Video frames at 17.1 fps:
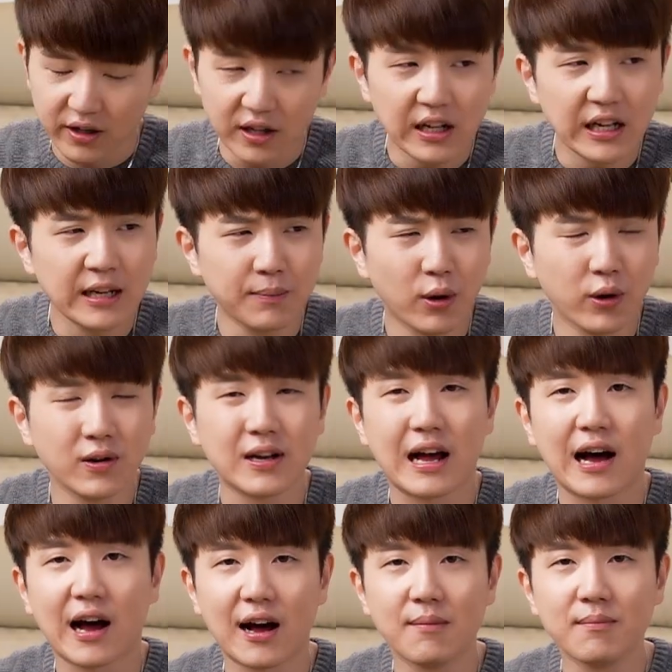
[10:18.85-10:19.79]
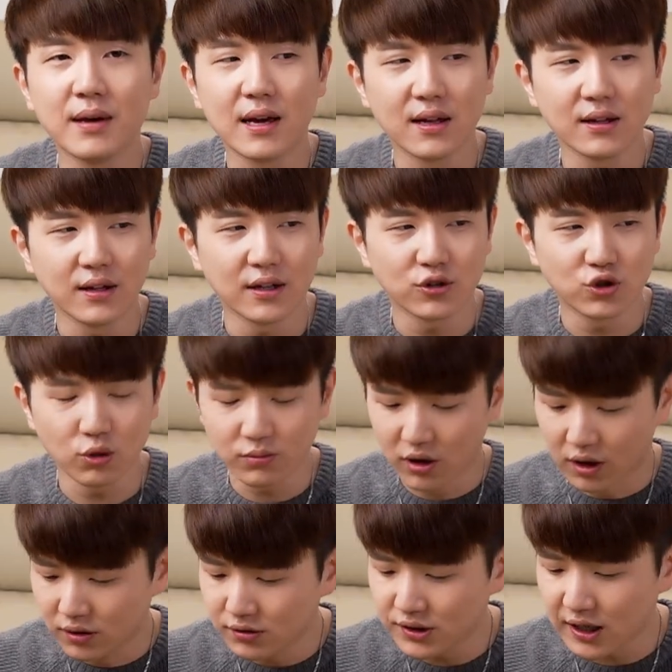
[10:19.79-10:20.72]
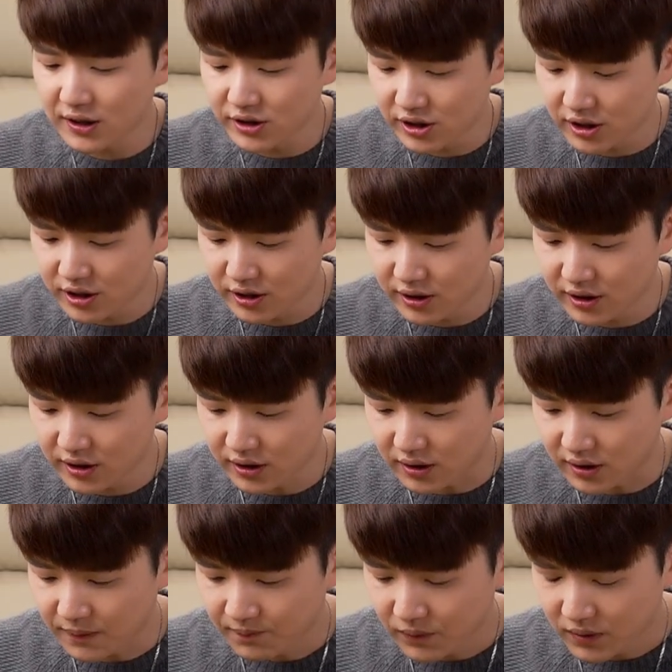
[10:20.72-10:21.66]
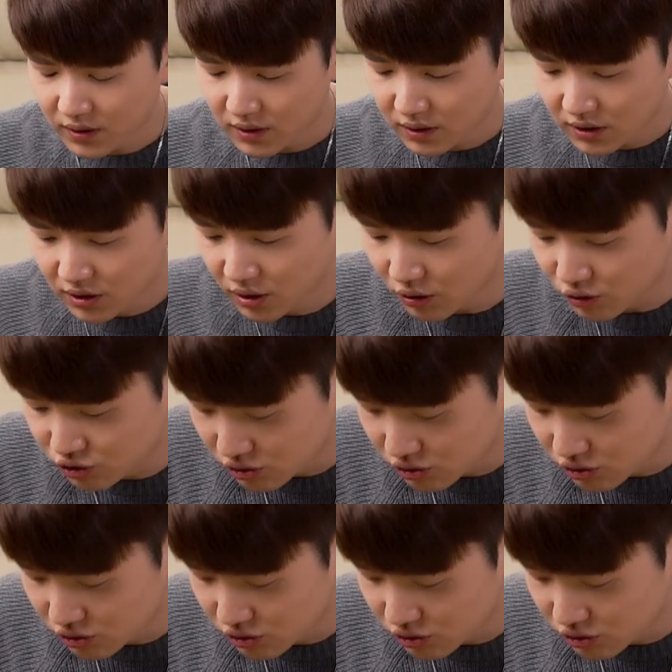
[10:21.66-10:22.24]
일본 라멘을 좀 연상시키는 그런